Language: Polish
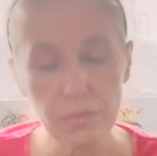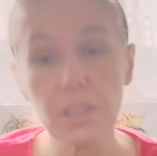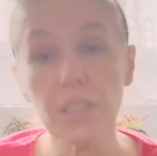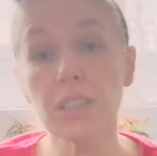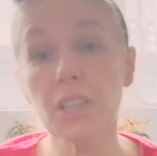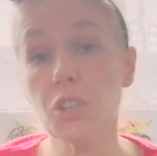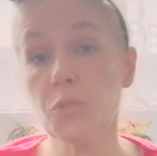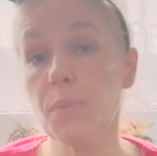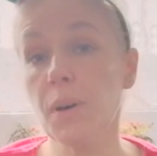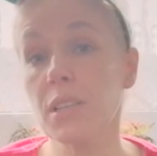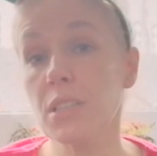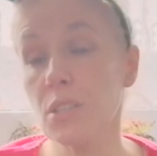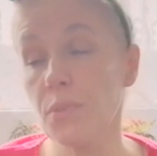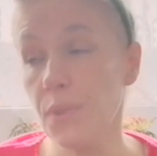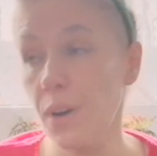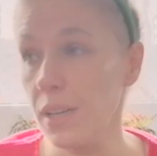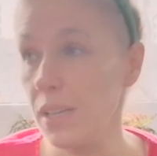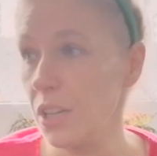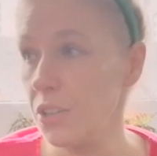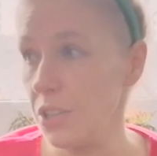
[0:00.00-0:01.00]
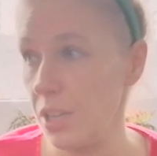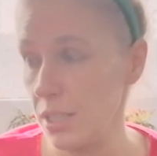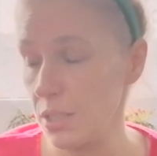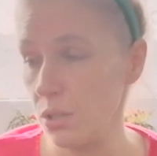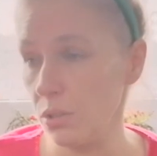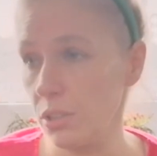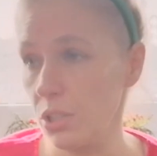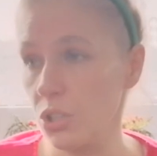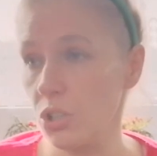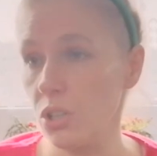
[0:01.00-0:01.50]
I też bardzo fajne
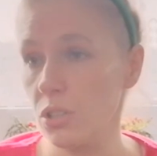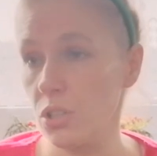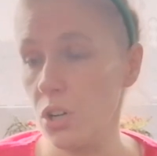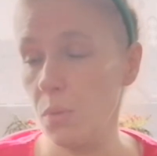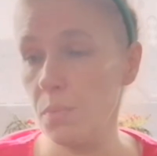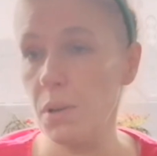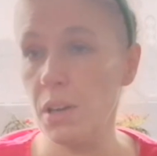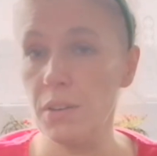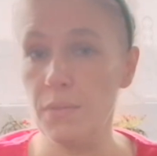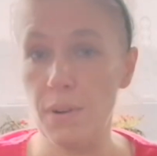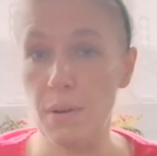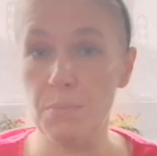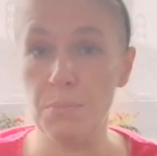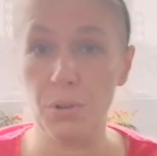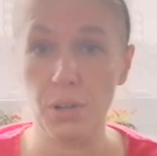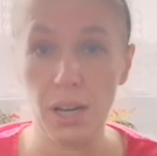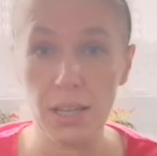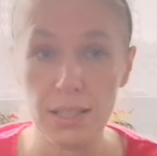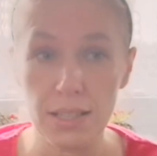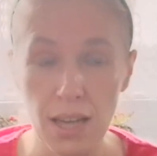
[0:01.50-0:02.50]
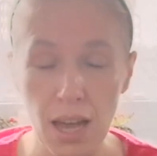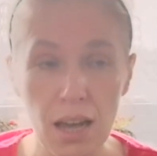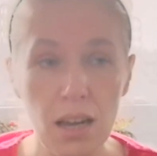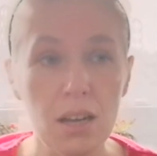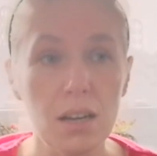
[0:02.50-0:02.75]
ciasto, też go zrobię i Wam polecę,